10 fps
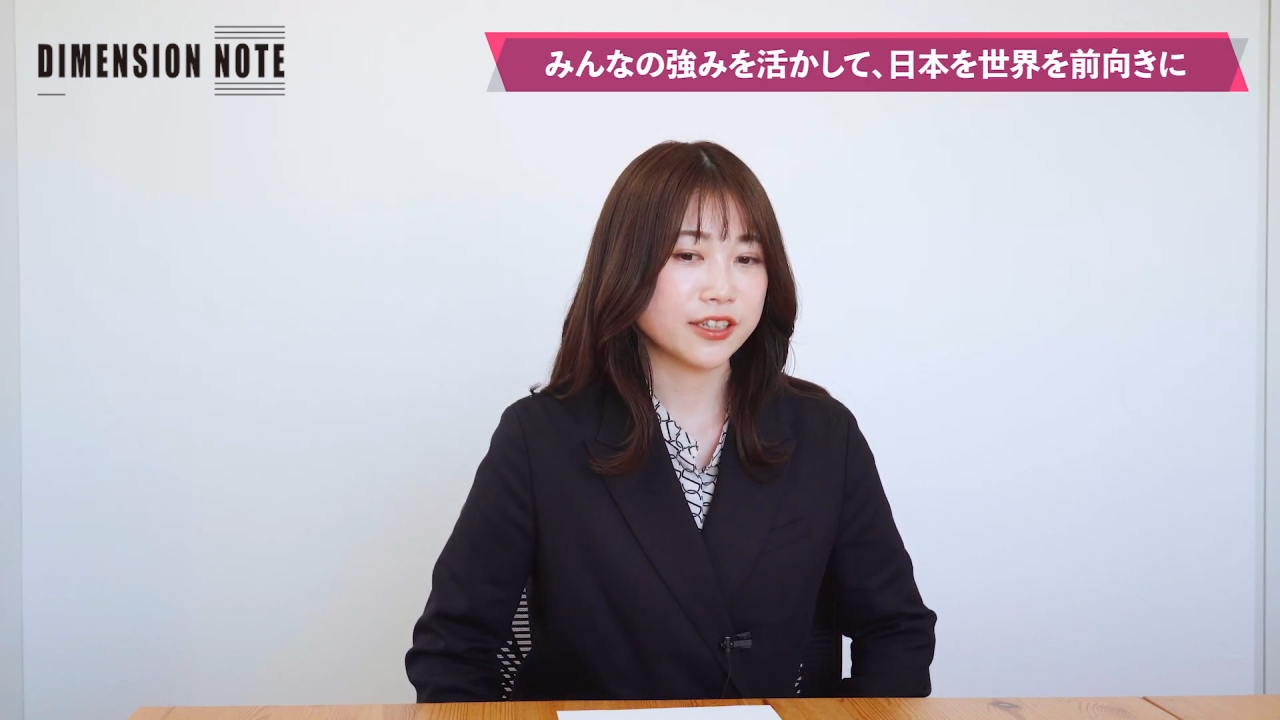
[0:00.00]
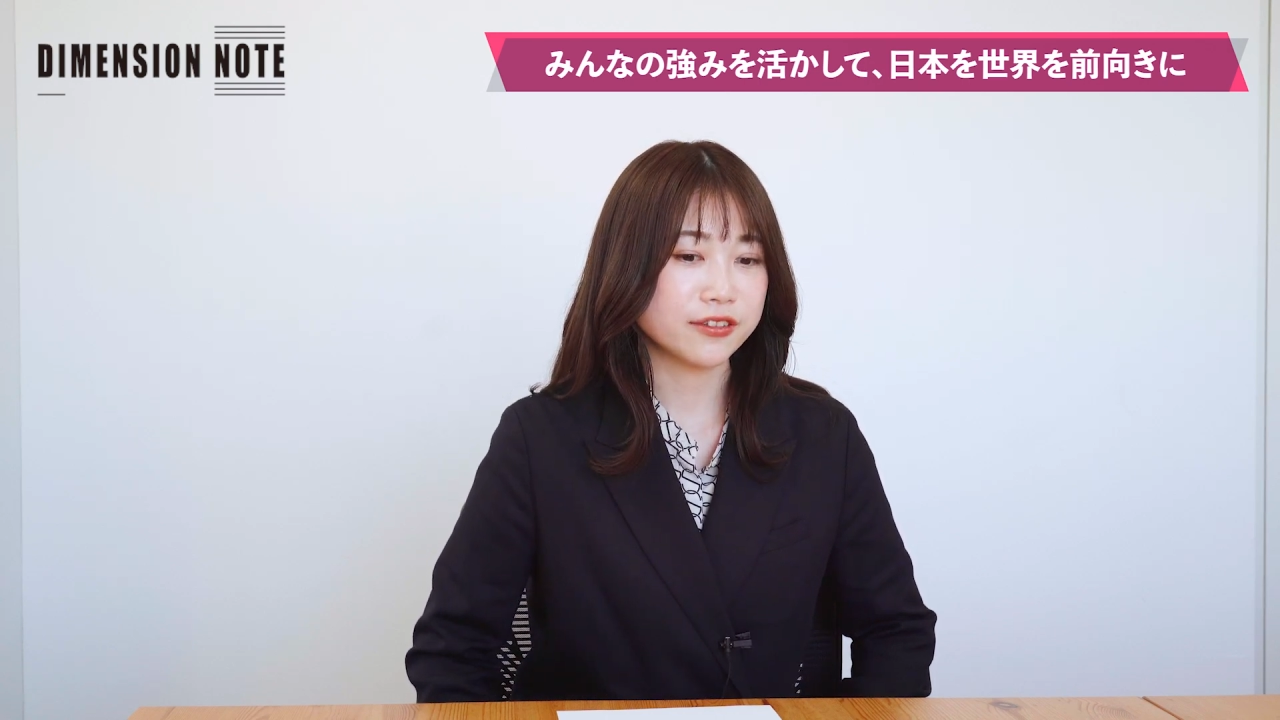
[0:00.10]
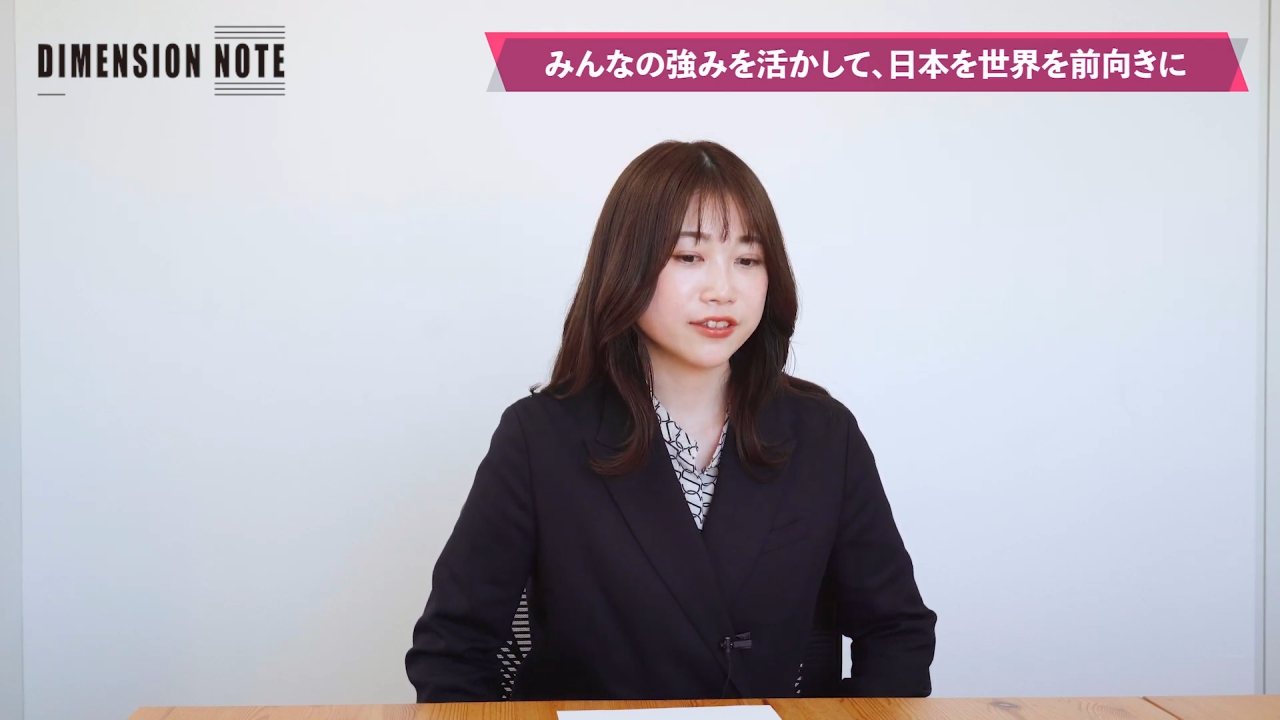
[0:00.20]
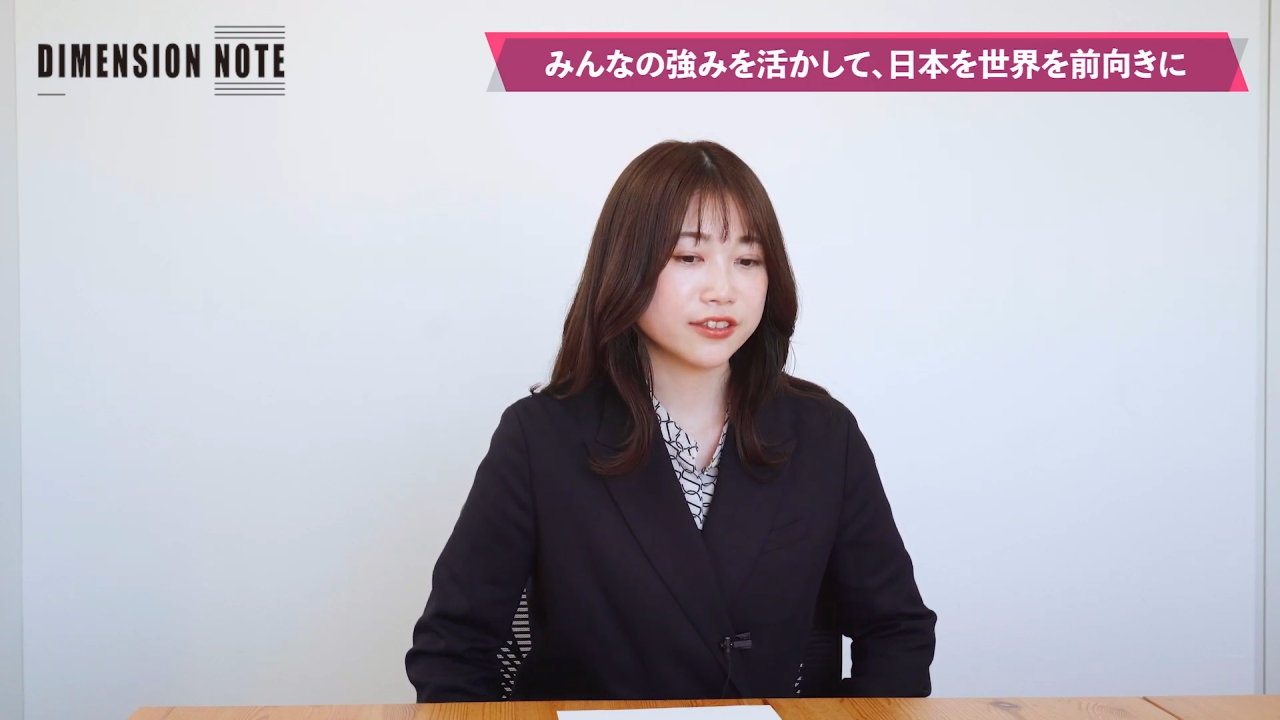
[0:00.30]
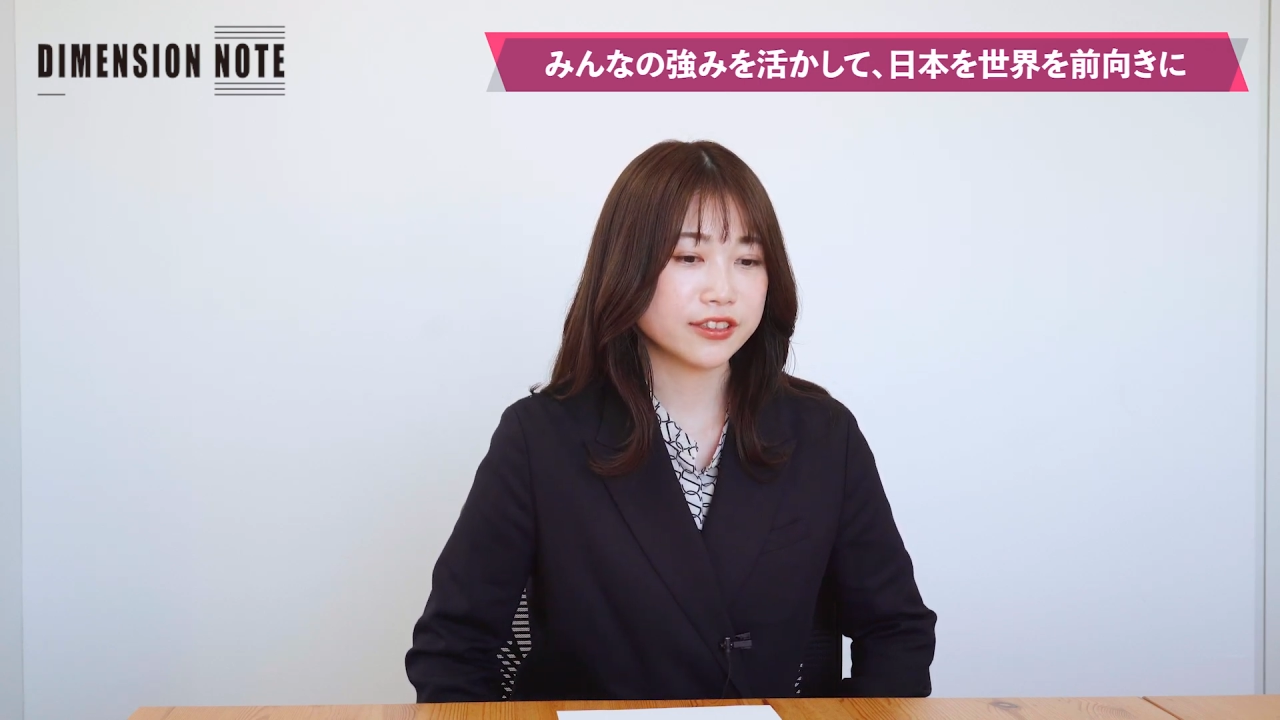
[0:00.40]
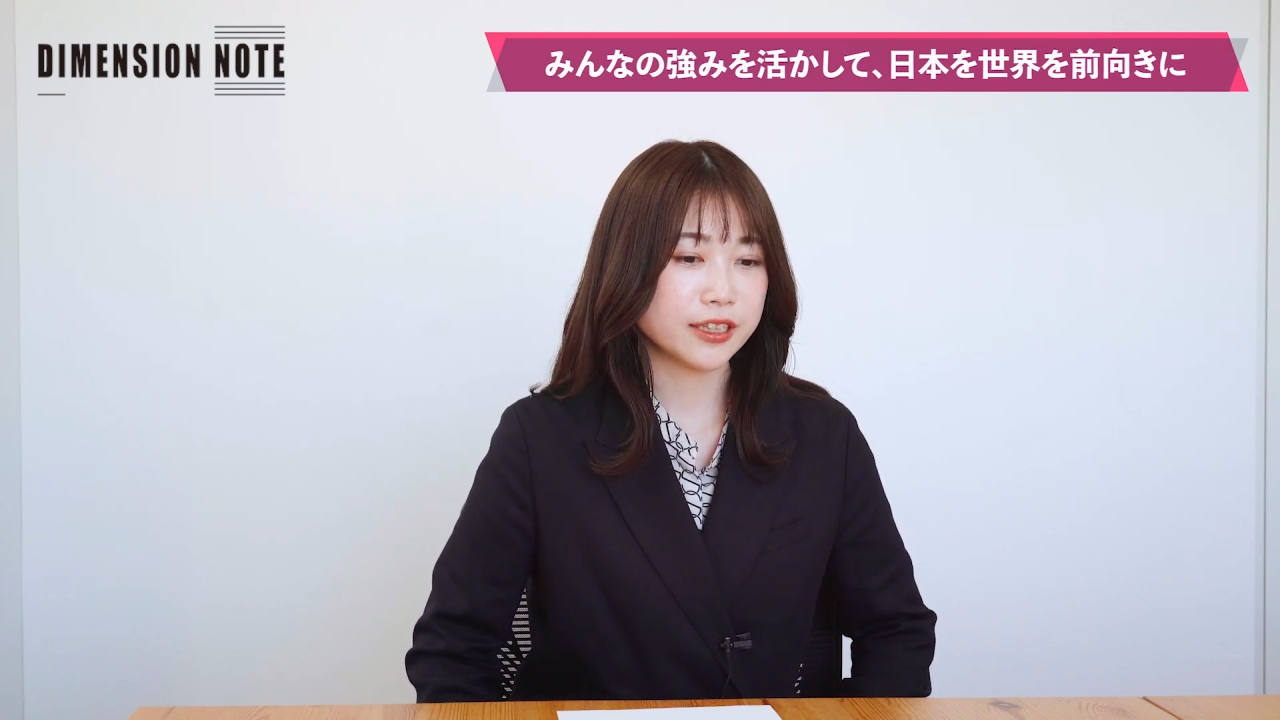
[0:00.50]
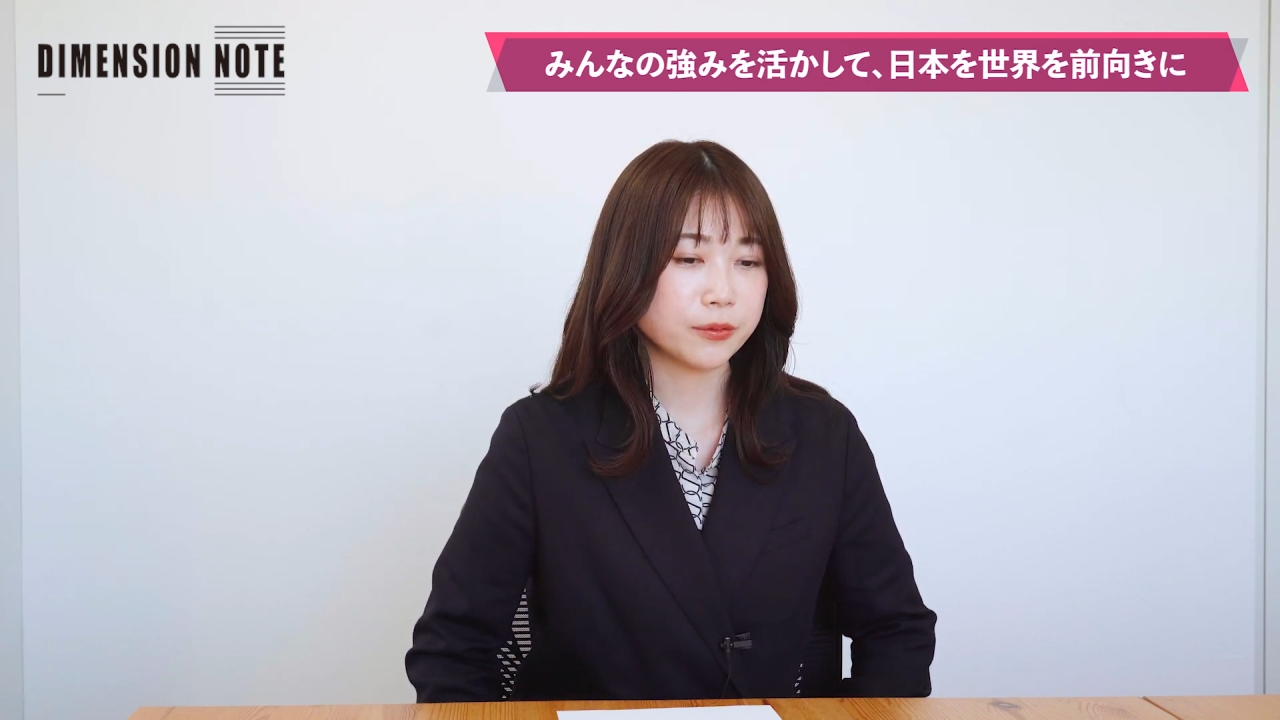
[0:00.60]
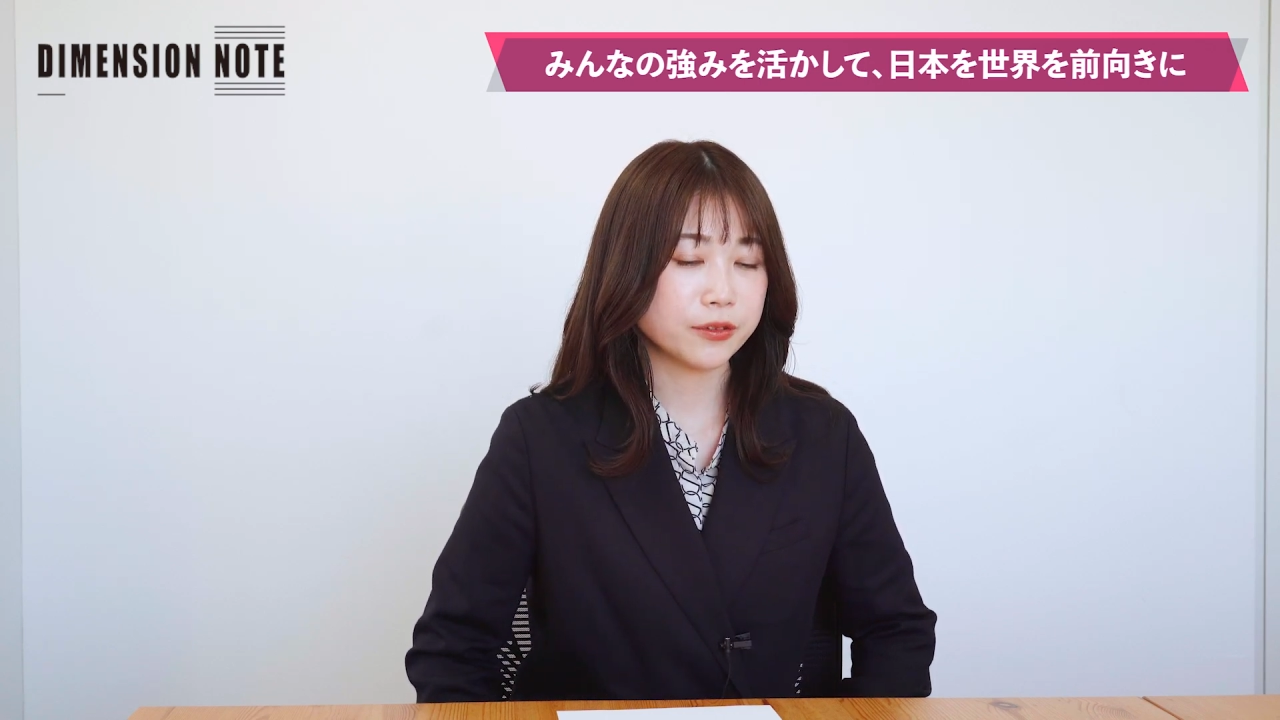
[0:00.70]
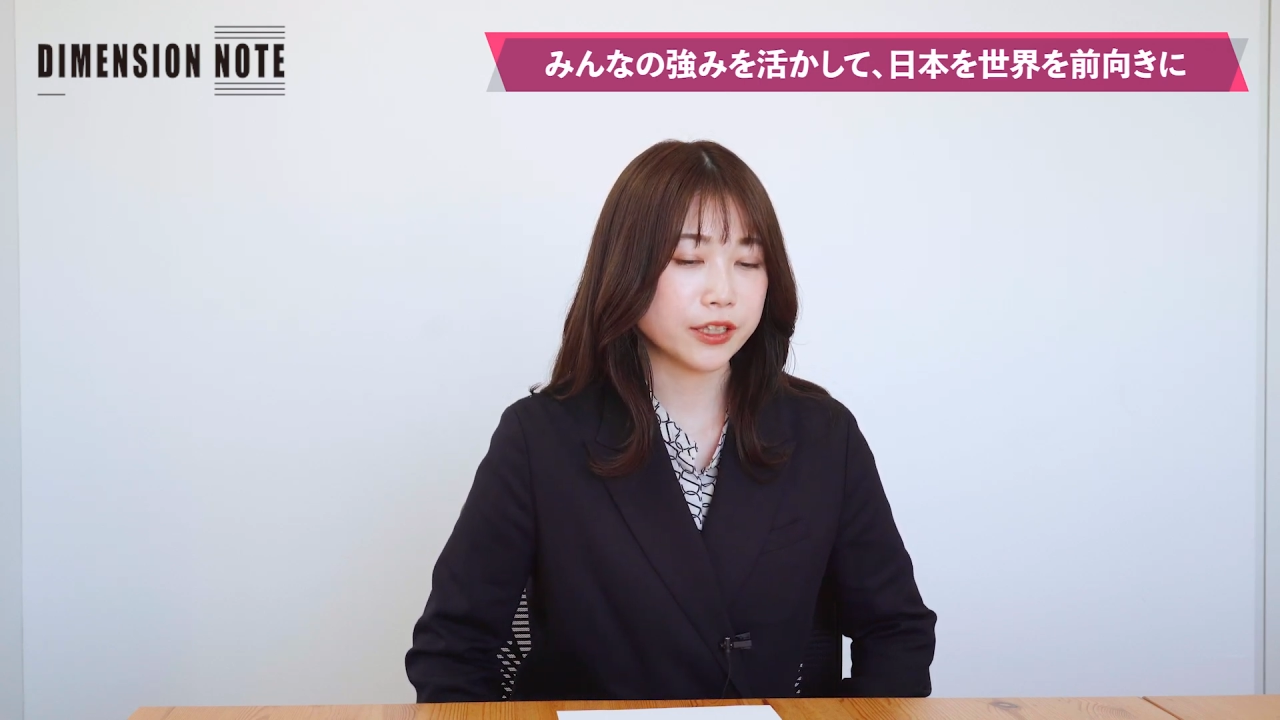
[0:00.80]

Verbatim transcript: 本中でも